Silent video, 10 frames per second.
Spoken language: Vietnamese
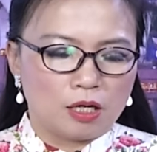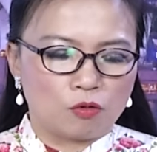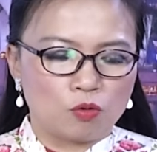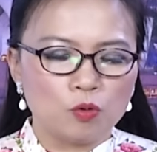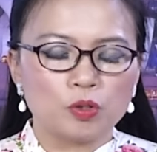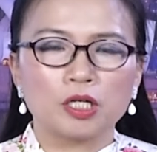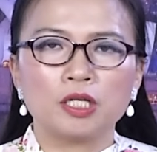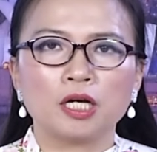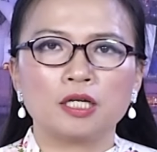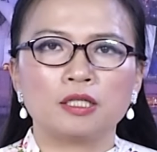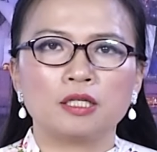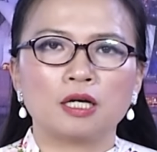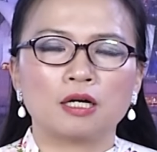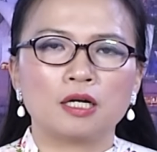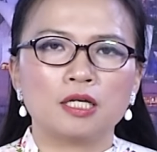À, cuốn hồi ký này
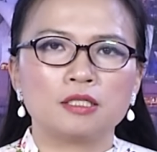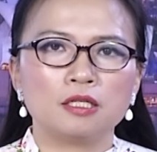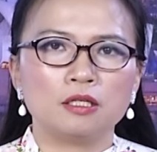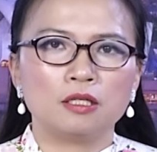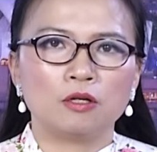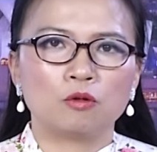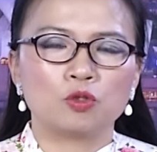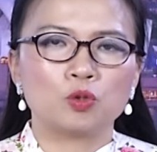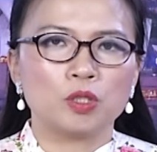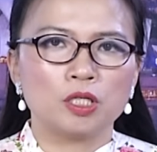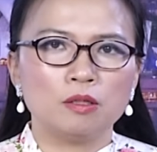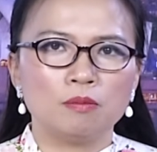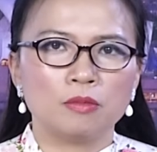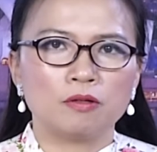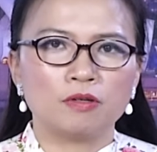thì à, gây rất nhiều chú ý
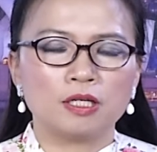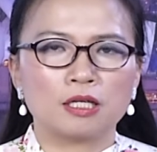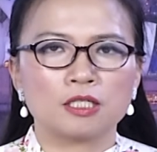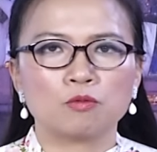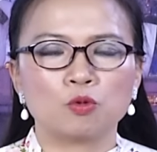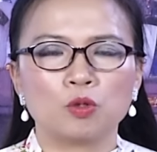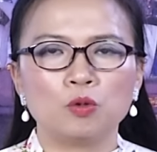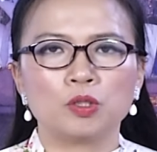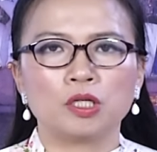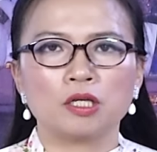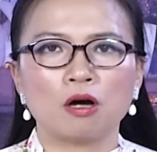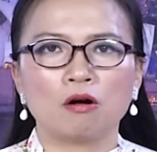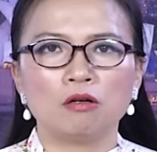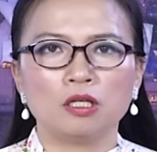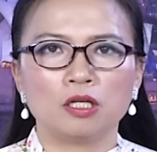bởi vì là trong cuốn hồi ký
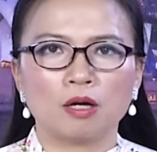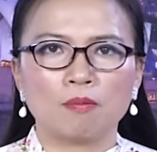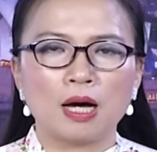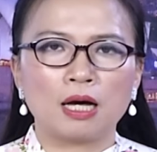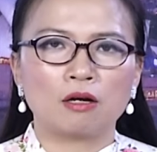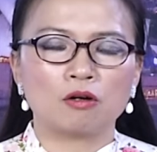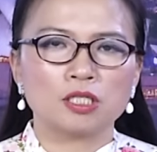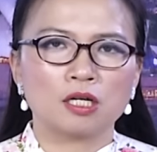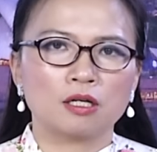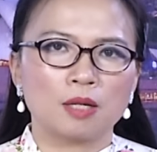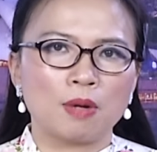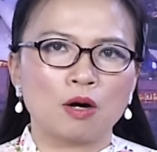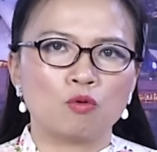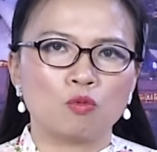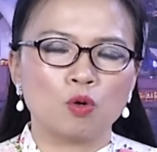đó thì à, bà nói rằng là
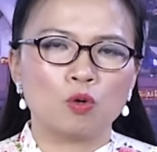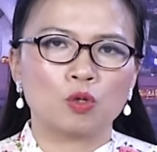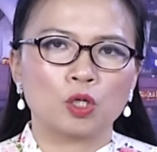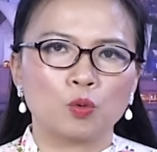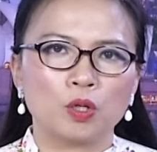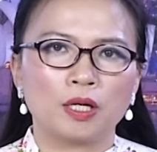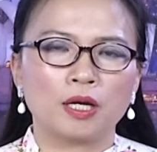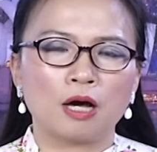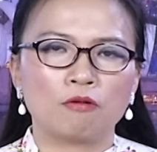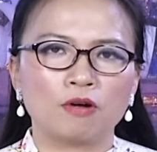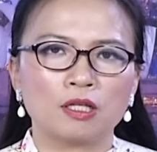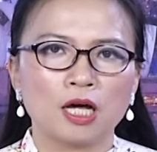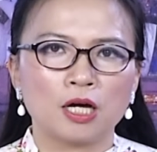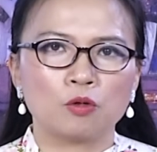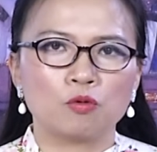bà ủng hộ cái quyền nạo phá
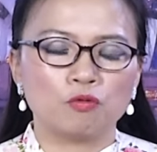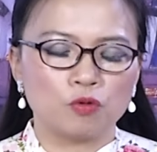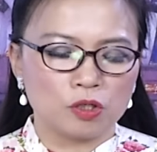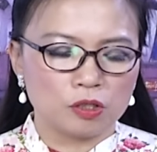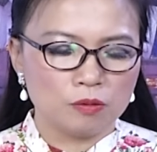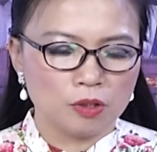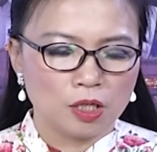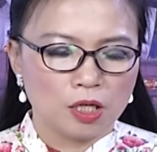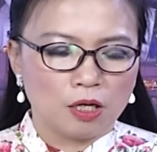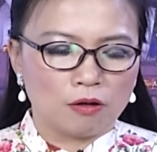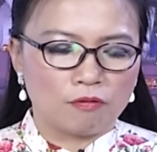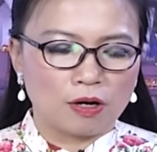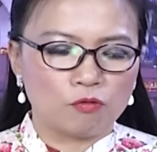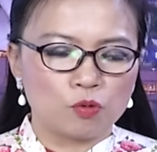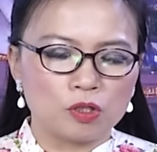thai của phụ nữ
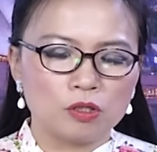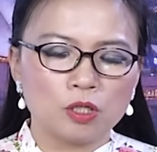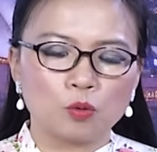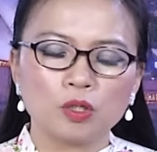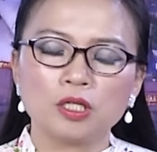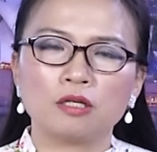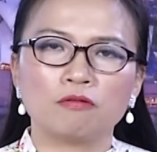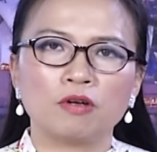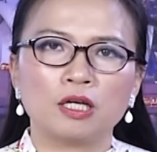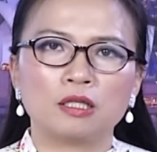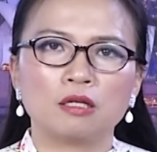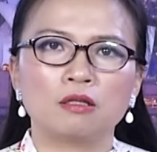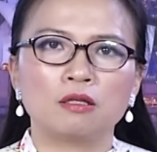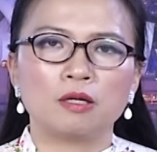và phụ nữ được quyết định về thân